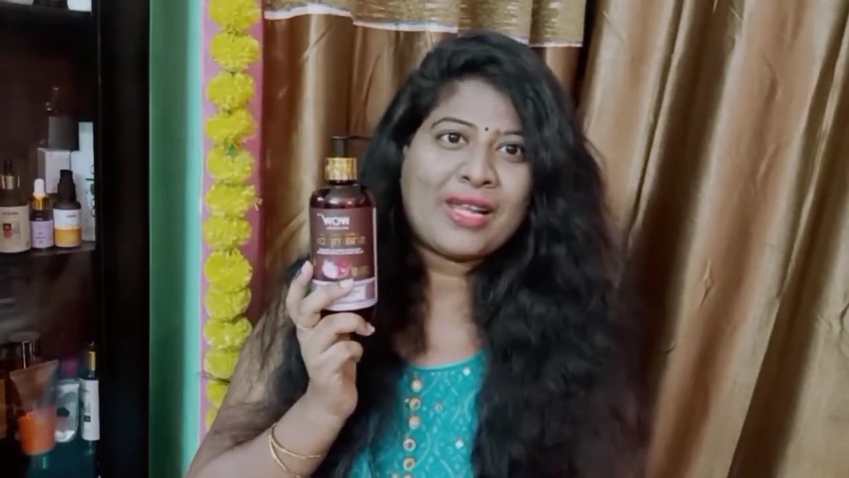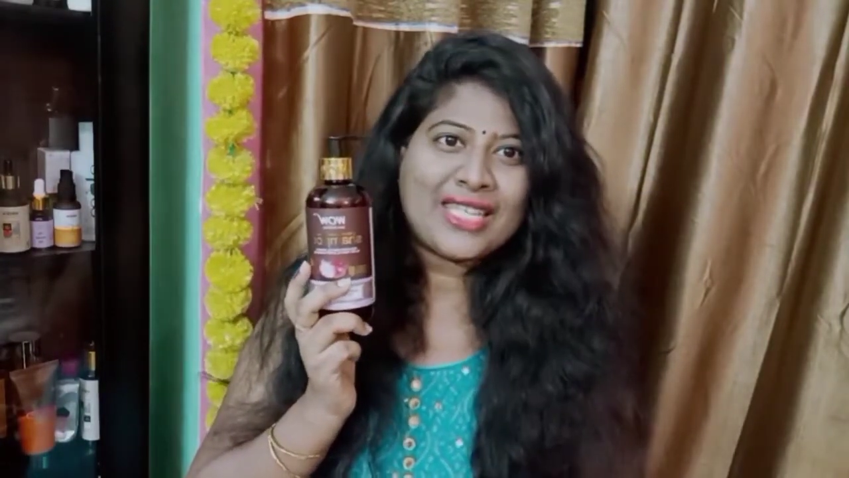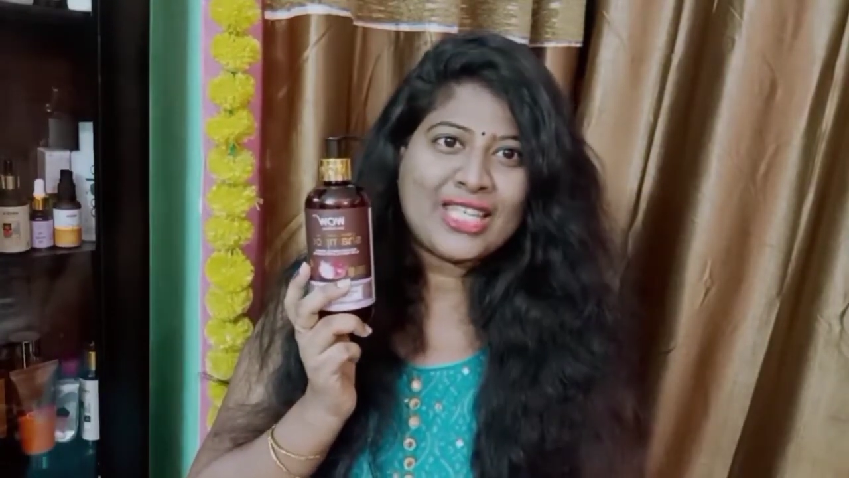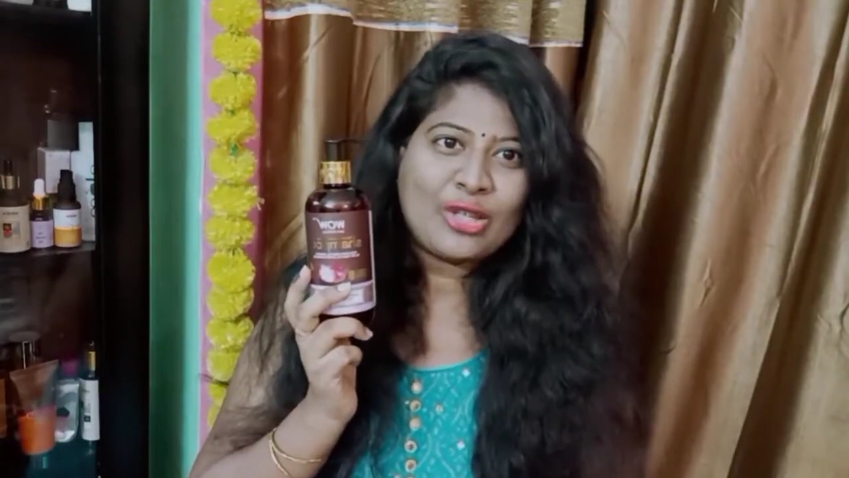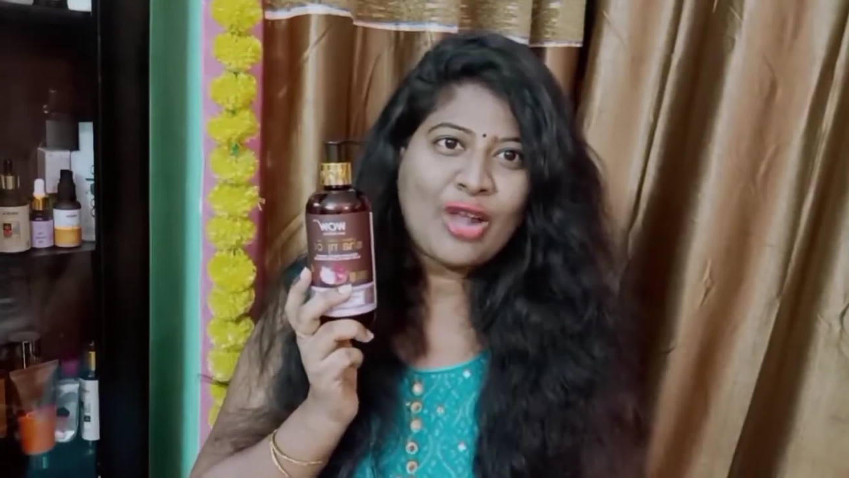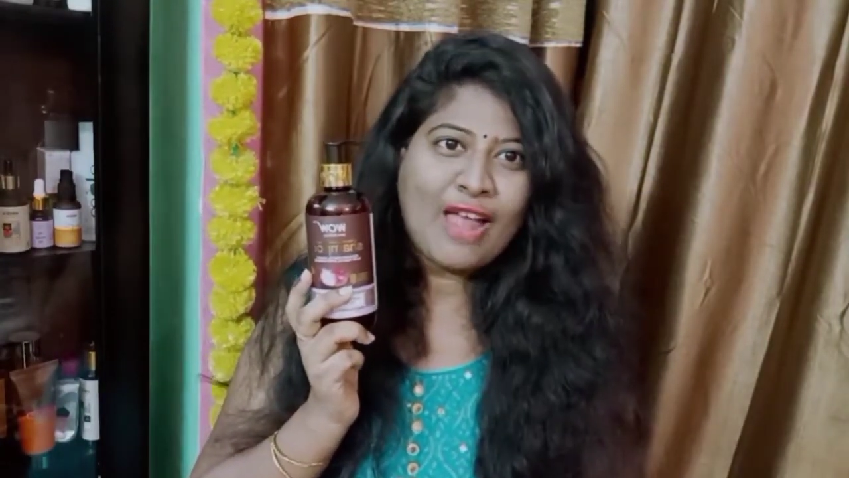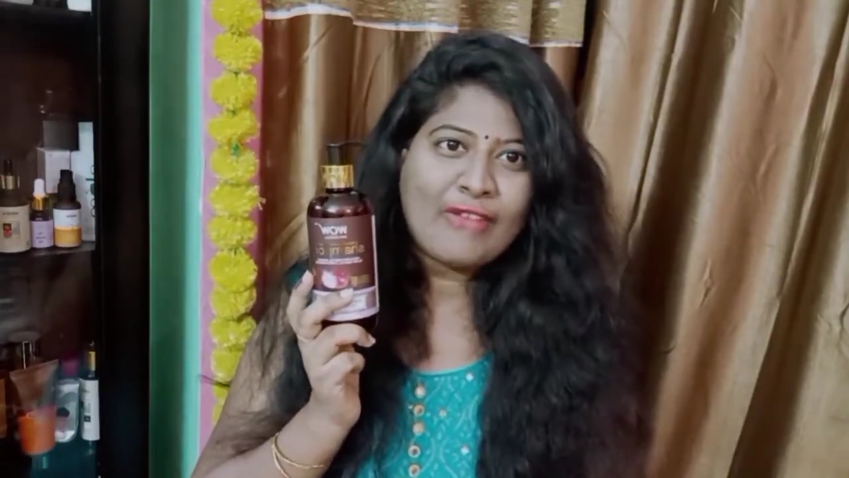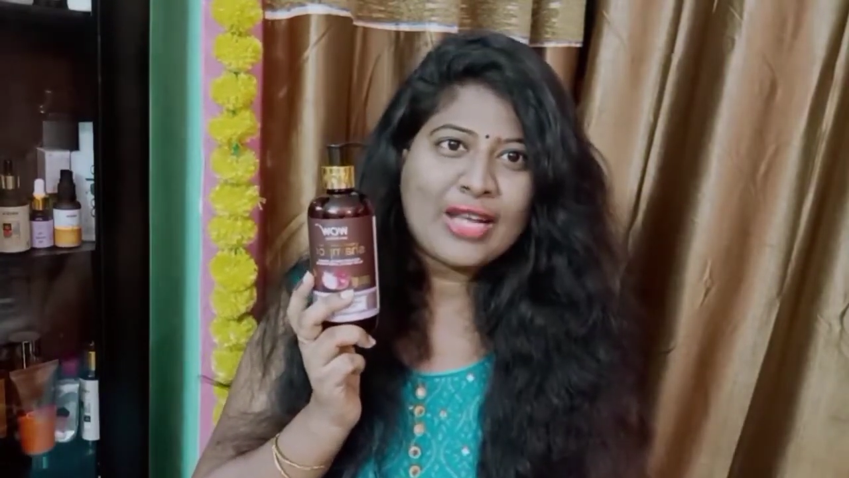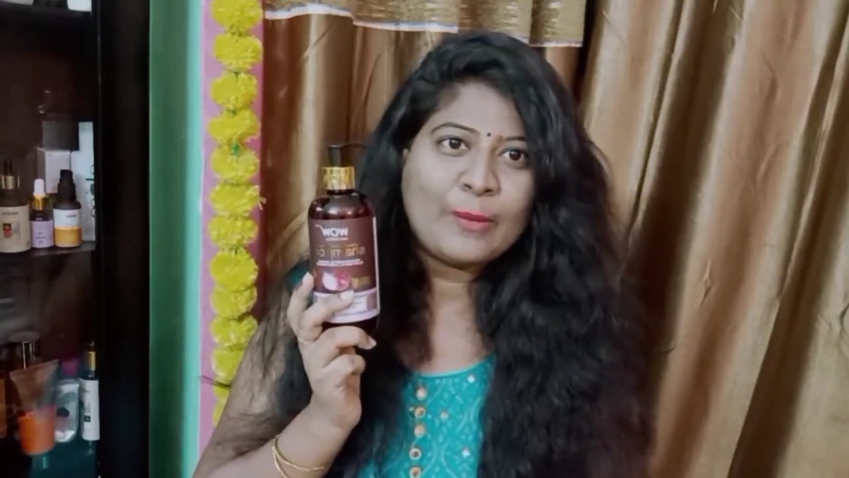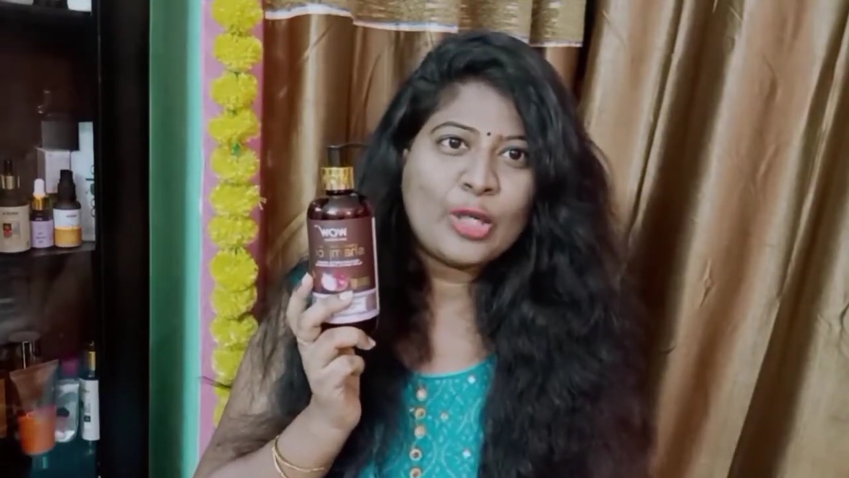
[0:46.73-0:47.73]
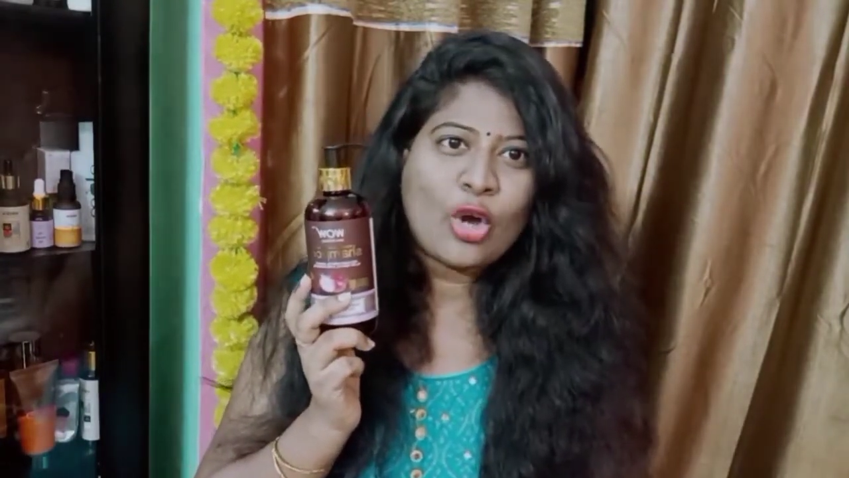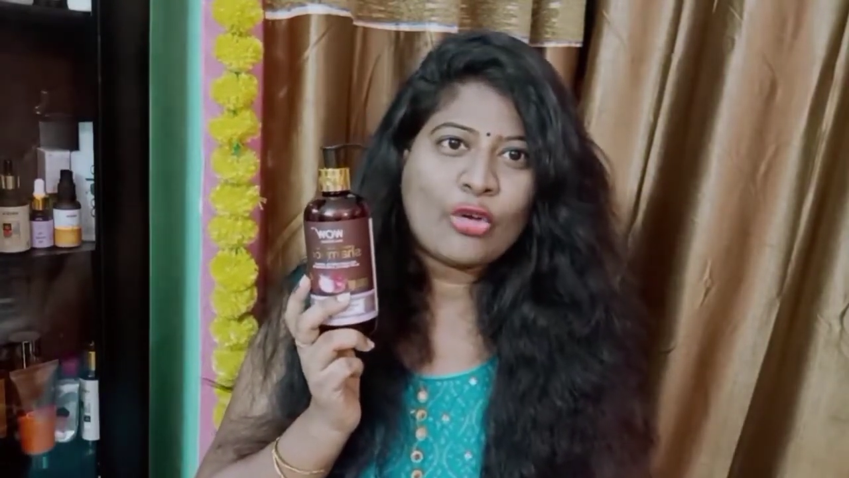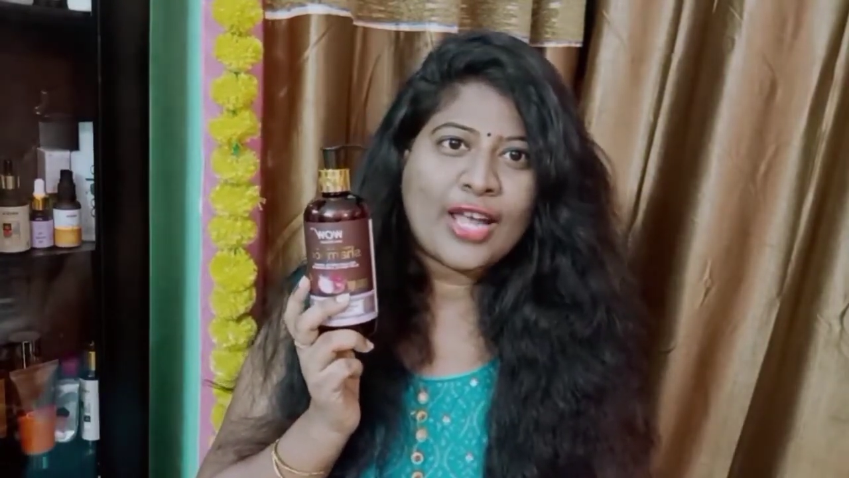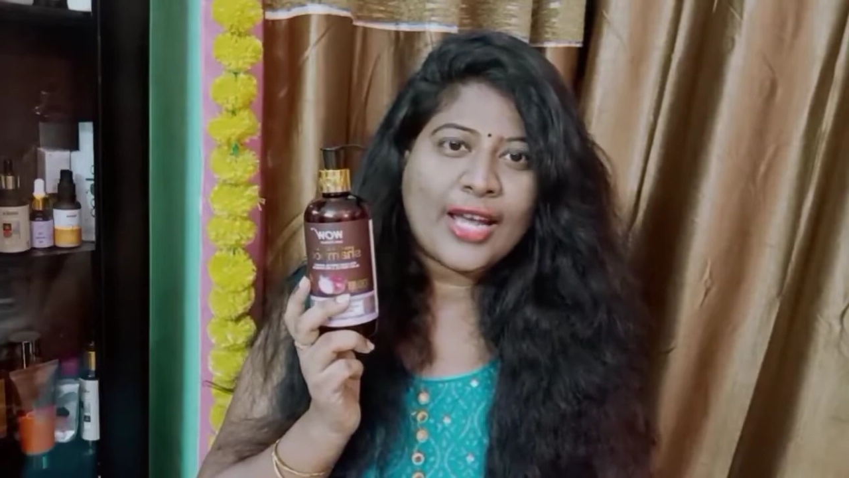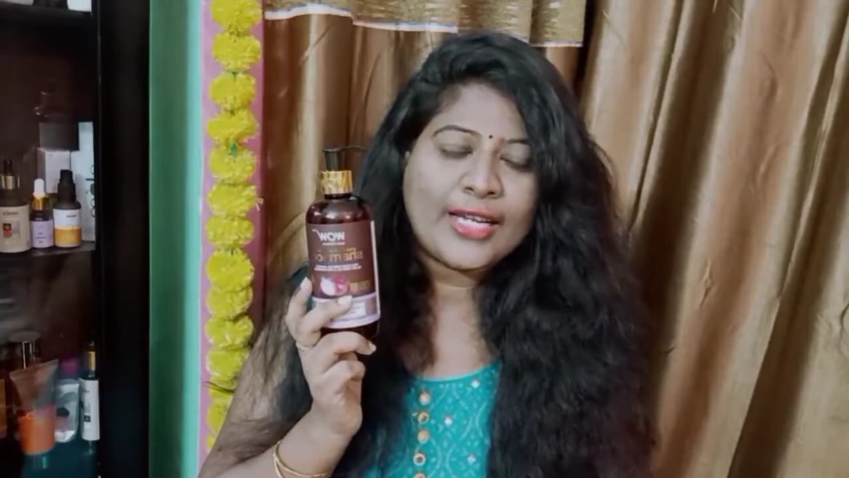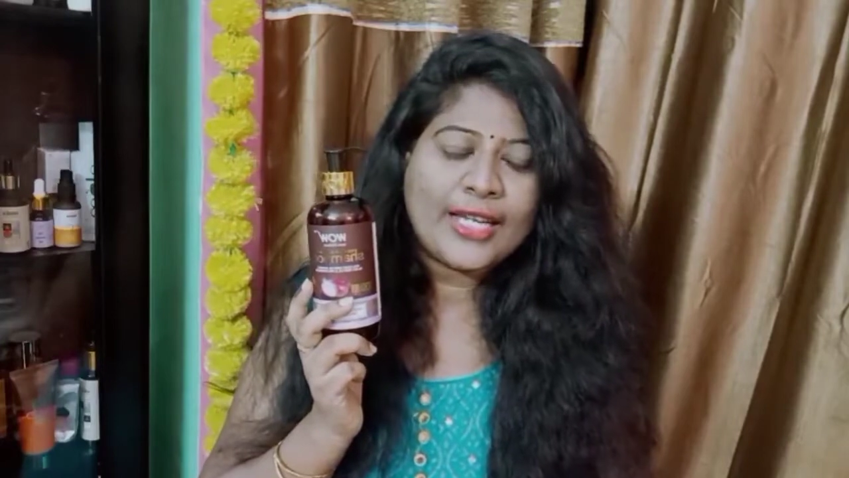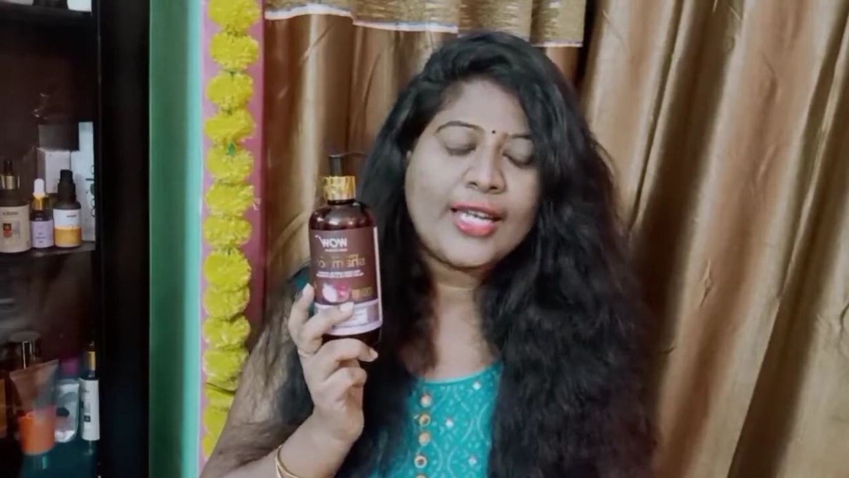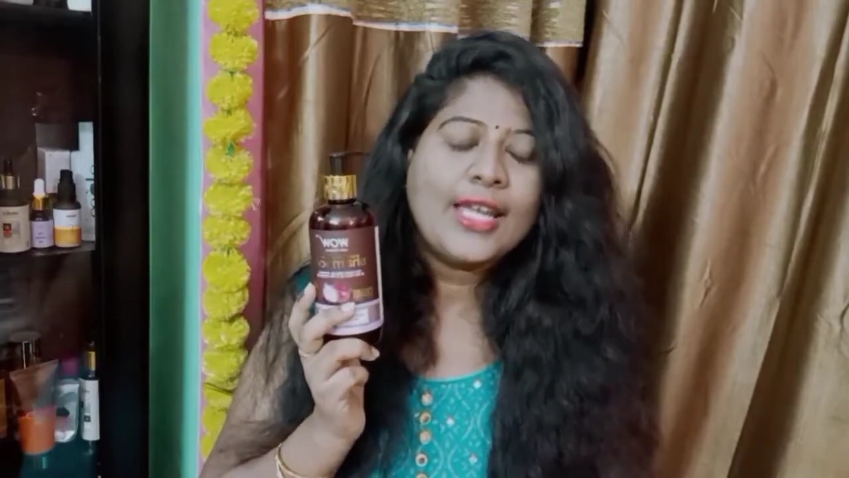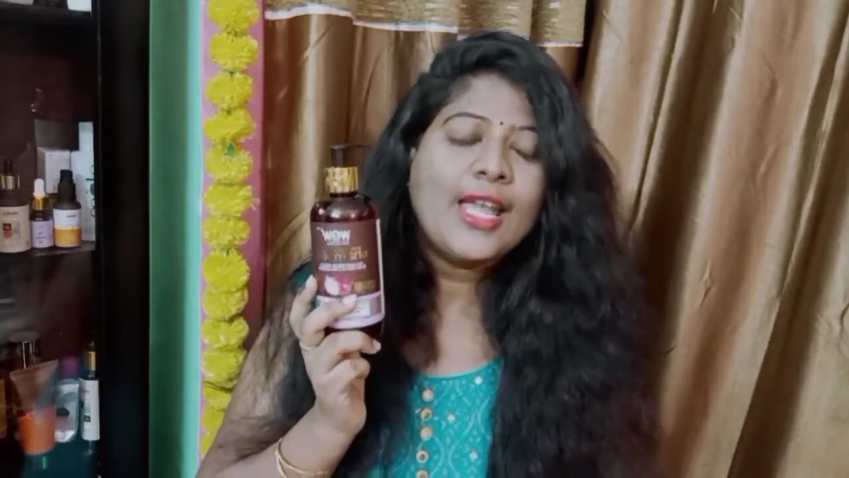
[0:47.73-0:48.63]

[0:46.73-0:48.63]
మనకి ఇందులో అవైలబుల్లో ఉన్నాయండి